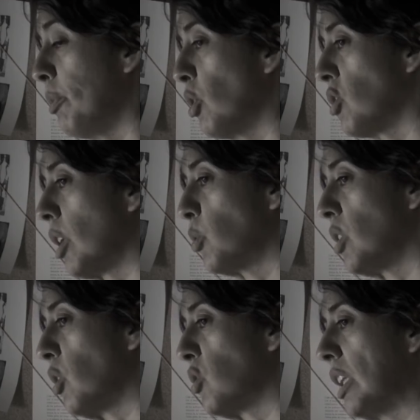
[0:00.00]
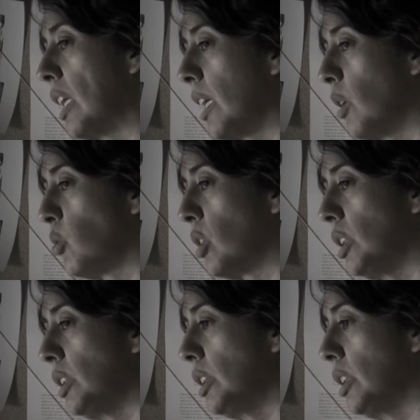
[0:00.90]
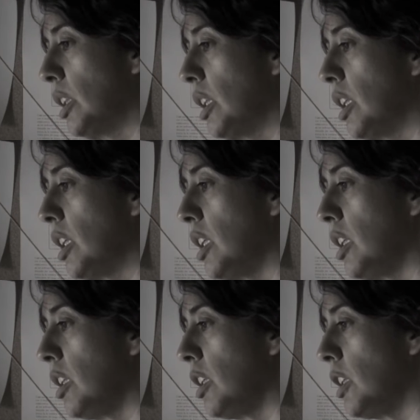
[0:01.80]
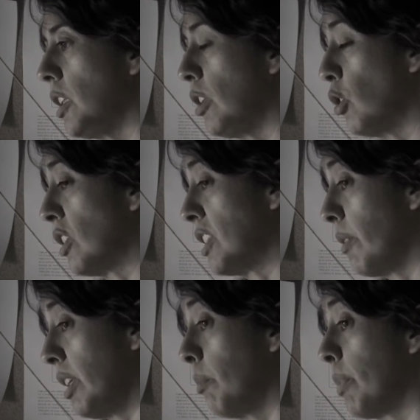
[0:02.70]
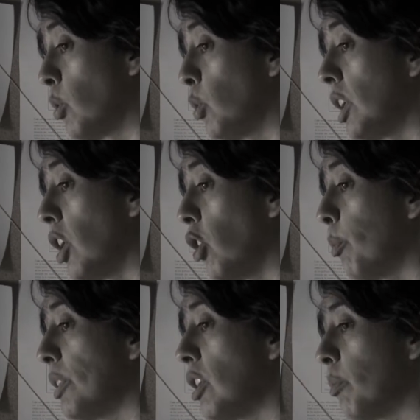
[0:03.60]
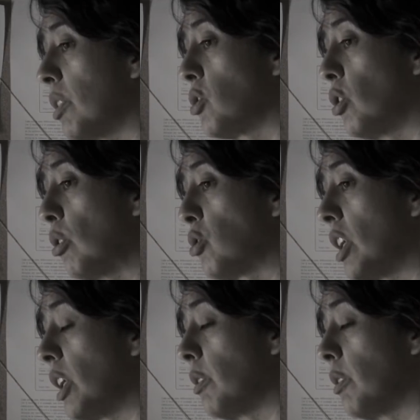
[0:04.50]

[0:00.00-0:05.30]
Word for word: primeros acusados en la causa y los que se veían perjudicados por el comercio de los